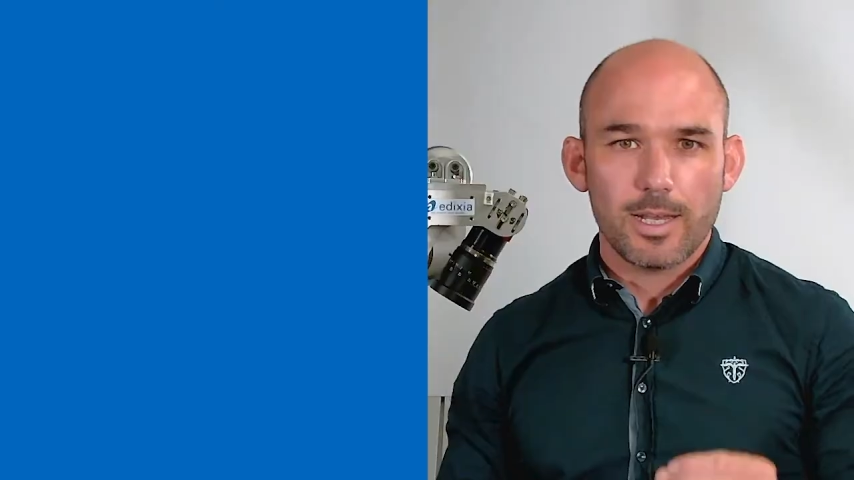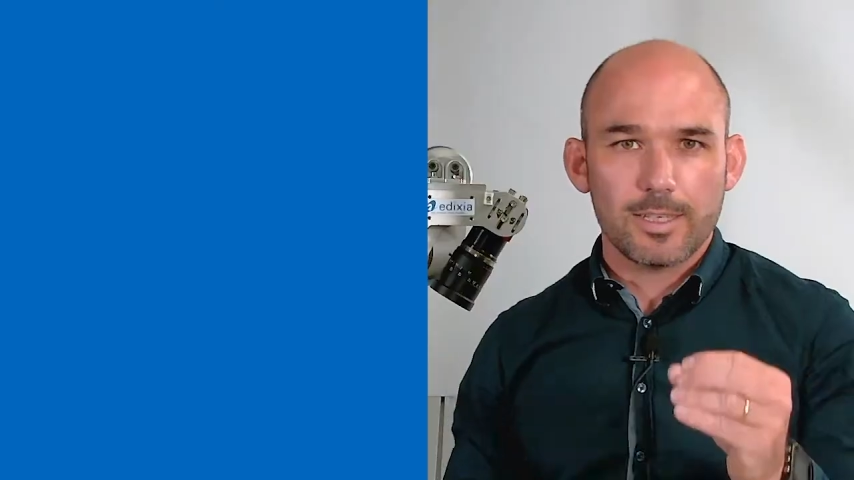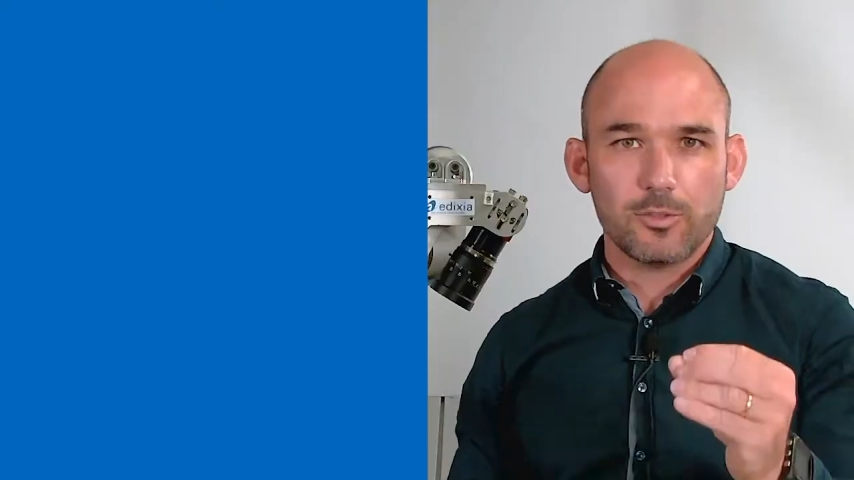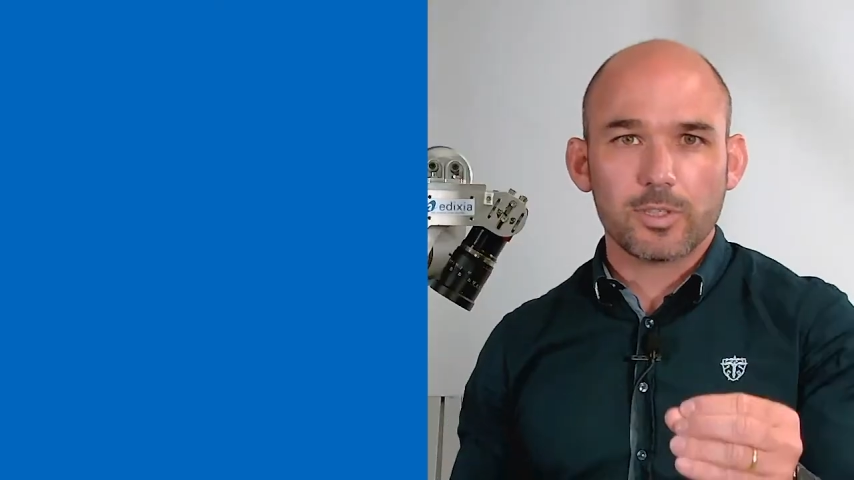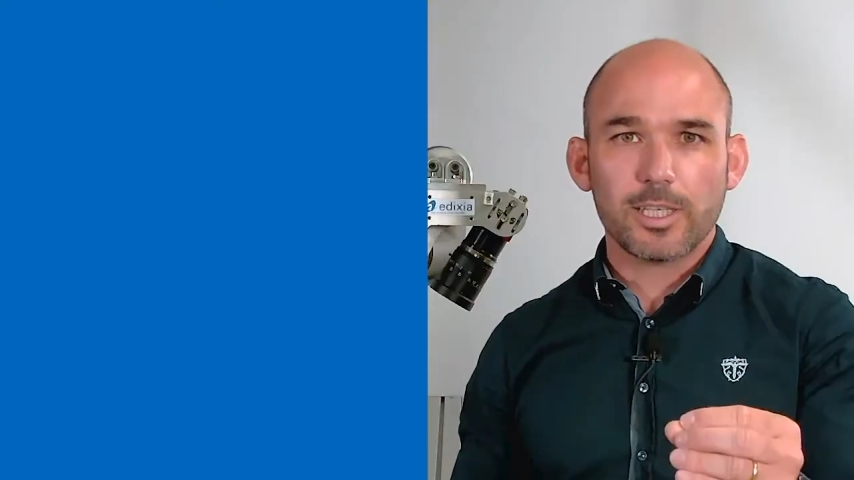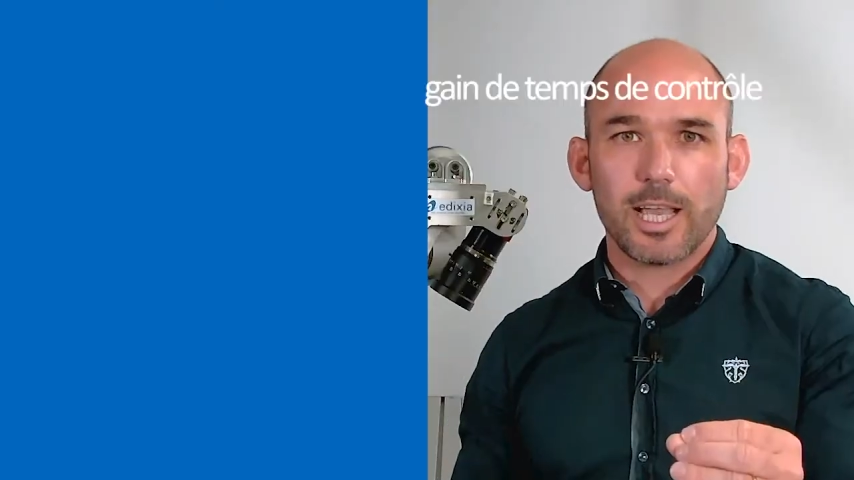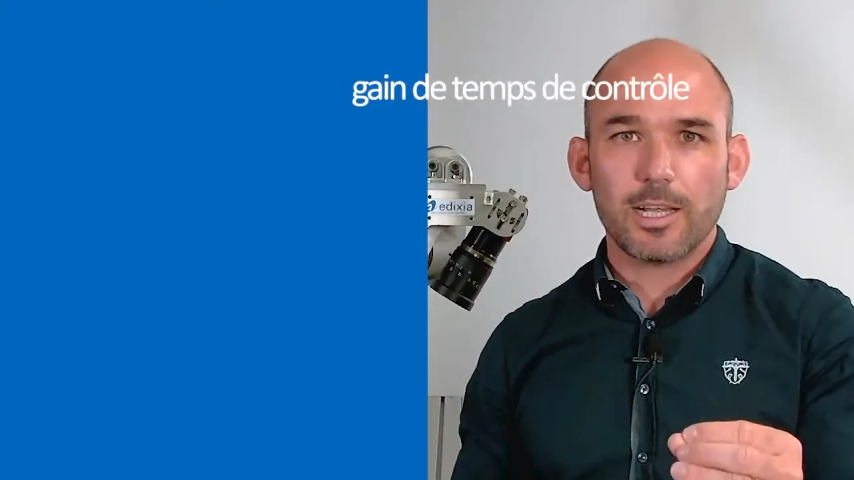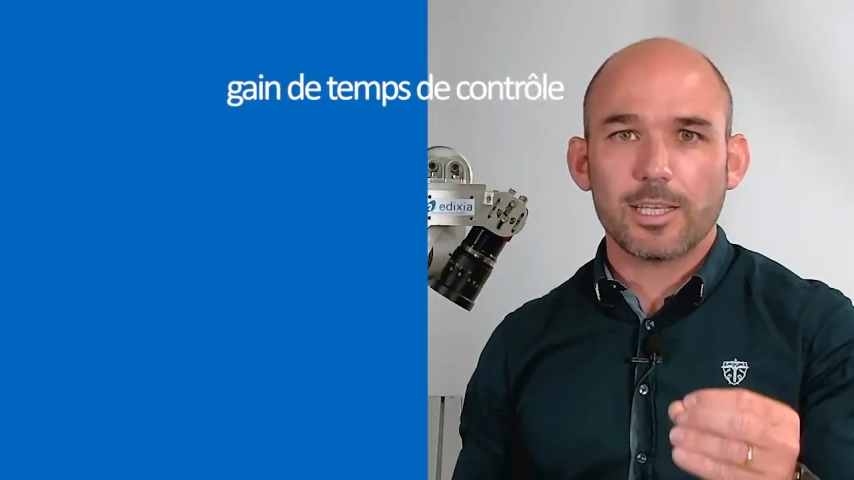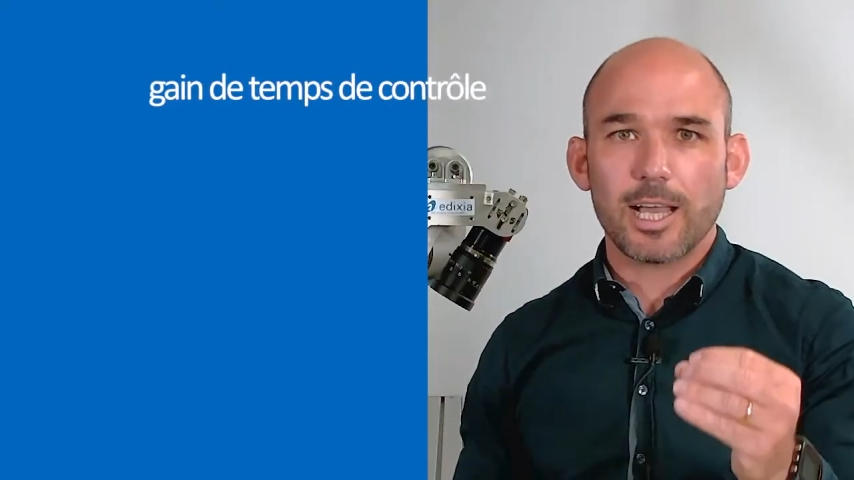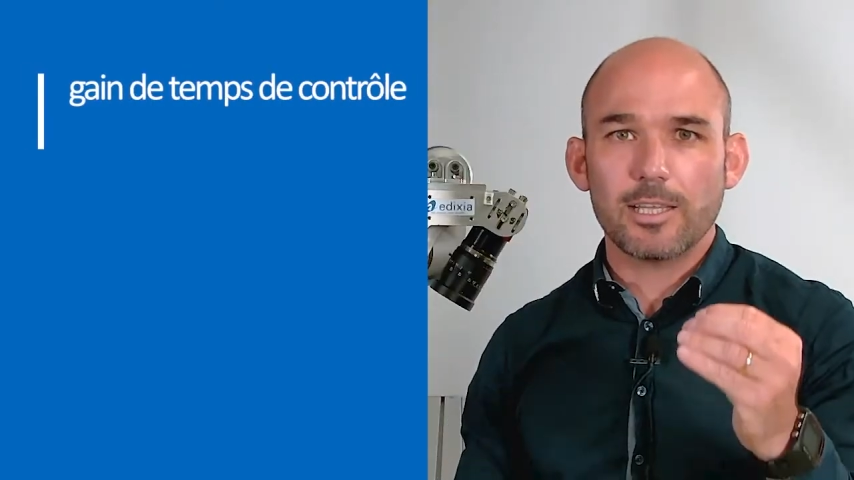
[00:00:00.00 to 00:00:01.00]
Les
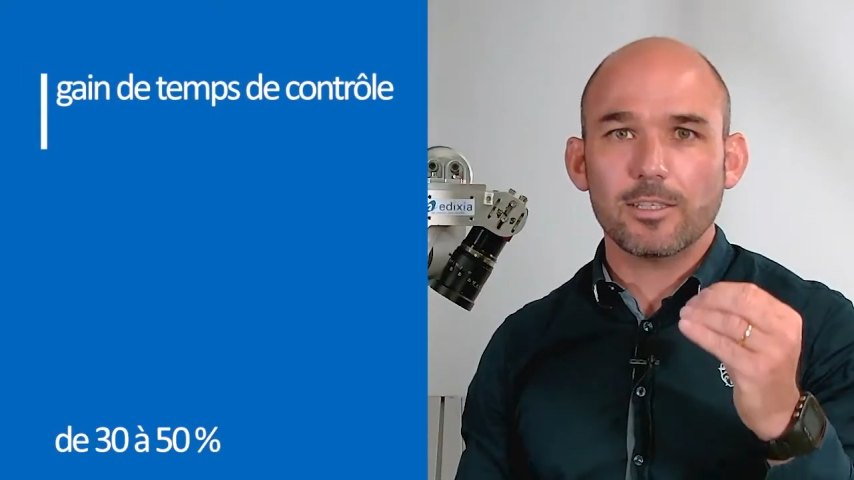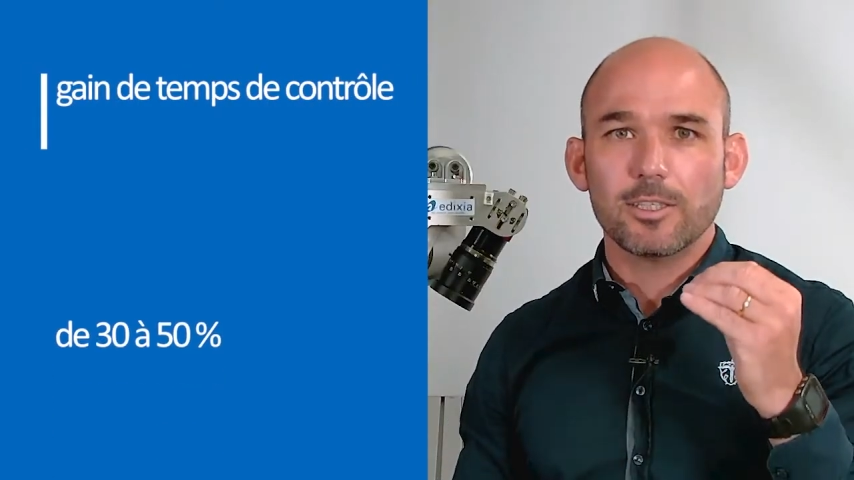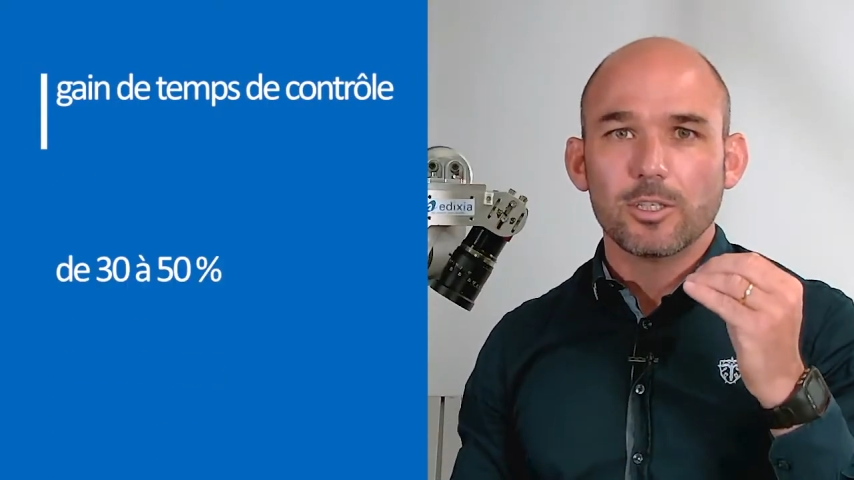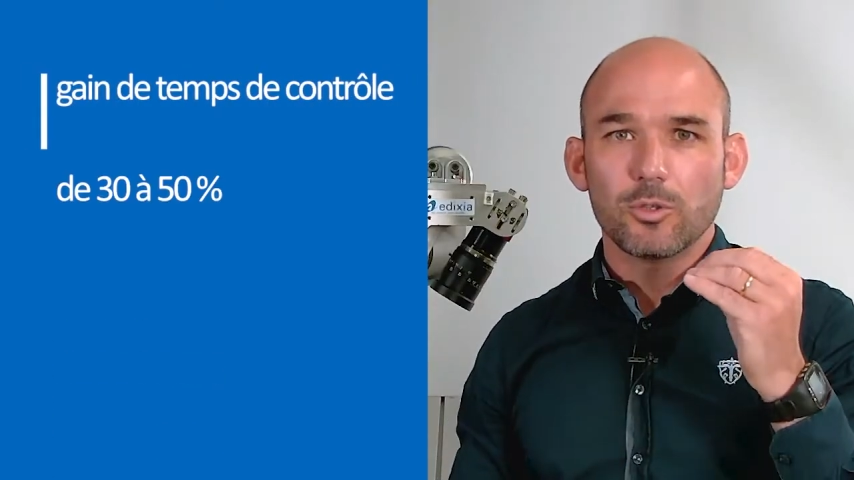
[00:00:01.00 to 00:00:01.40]
industriels gagnent